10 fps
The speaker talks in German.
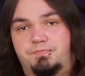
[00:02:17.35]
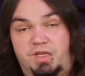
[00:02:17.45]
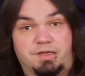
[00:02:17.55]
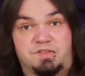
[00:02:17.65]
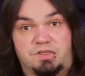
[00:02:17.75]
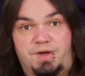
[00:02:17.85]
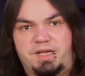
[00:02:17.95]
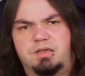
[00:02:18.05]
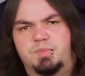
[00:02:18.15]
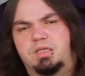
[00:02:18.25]
Während sie
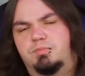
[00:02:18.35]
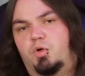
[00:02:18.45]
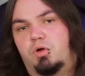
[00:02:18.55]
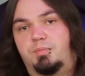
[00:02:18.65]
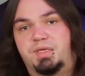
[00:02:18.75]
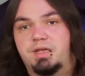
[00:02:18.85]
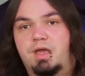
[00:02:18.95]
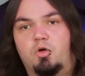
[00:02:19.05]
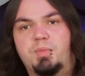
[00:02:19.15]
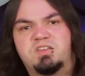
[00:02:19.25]
weiter mit dem Programmieren
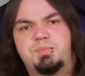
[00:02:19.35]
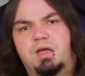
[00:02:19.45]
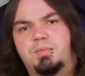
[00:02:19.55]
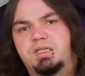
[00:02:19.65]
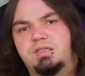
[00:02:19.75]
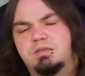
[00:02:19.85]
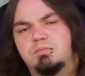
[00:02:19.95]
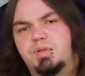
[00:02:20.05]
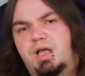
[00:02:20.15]
herumexperimentierten,